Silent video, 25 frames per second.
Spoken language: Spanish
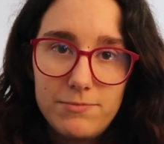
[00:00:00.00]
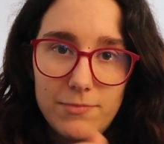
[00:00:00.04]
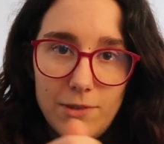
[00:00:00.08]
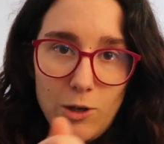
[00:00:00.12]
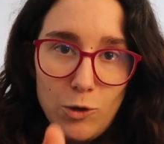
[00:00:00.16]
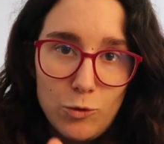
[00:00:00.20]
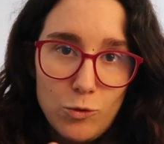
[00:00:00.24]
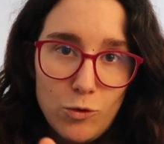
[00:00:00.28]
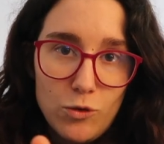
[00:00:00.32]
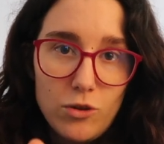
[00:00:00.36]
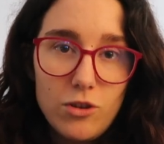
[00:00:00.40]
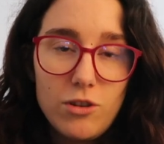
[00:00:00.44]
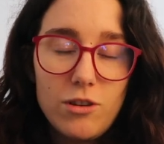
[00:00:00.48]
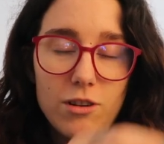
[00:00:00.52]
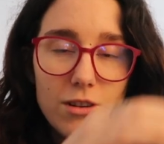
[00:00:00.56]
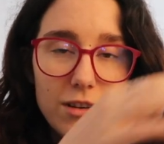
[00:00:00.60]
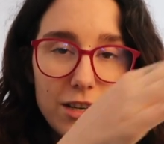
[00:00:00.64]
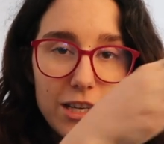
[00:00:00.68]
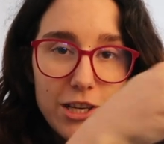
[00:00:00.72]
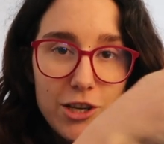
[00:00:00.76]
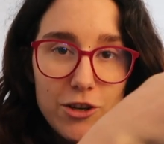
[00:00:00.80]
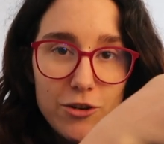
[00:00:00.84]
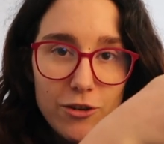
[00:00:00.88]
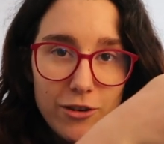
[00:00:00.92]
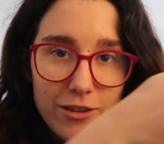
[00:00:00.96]
conductor
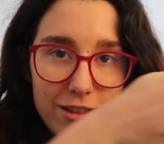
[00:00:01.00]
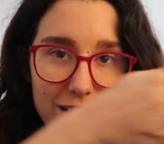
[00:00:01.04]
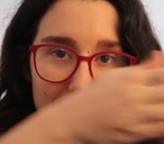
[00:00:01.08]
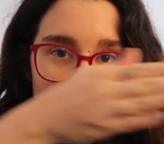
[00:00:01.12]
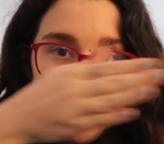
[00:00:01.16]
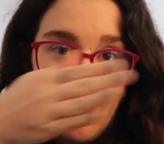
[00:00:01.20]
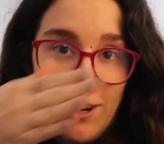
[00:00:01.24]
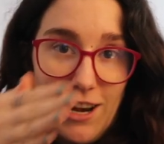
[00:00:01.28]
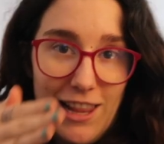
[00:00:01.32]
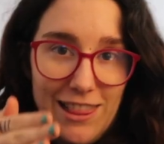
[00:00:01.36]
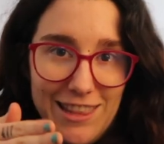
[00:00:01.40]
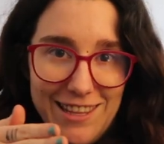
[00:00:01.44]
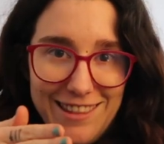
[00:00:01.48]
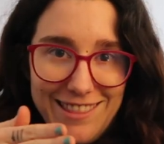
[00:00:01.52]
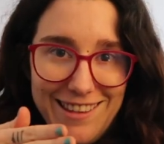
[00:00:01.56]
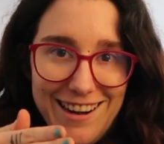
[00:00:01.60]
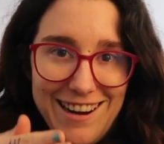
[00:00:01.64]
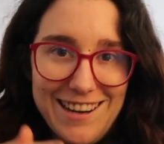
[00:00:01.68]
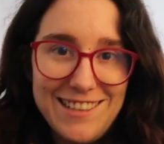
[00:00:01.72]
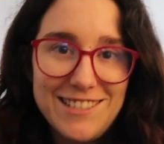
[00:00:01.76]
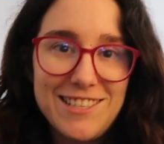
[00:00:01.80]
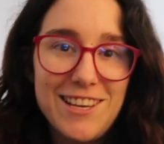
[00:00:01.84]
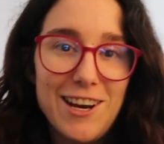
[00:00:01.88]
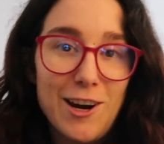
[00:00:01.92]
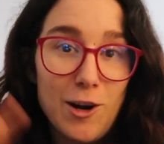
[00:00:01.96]
y yo en diagonal
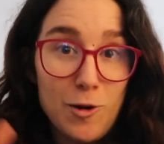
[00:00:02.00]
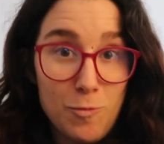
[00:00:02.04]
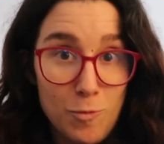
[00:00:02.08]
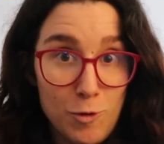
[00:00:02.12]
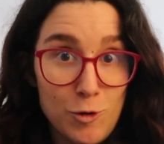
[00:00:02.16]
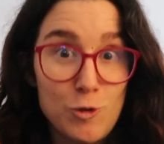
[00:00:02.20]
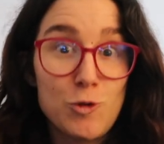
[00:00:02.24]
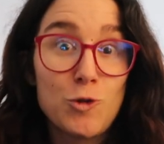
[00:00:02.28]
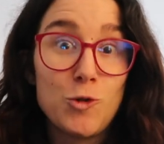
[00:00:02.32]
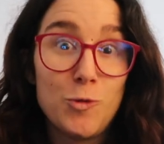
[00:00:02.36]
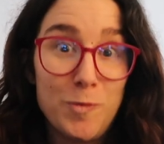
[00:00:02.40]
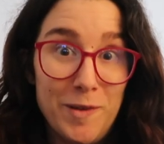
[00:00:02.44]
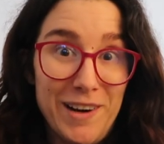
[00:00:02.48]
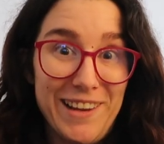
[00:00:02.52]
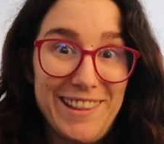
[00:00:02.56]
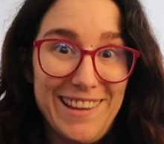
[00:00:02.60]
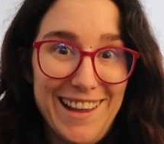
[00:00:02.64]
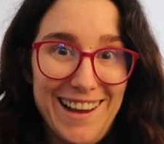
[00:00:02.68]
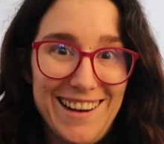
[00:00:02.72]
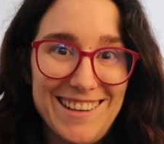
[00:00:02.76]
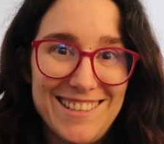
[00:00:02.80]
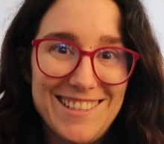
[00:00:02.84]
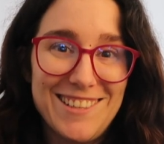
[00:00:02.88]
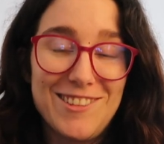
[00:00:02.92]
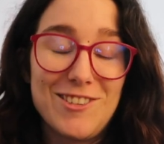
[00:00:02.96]
detrás y era como súper
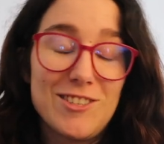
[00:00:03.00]
taxi.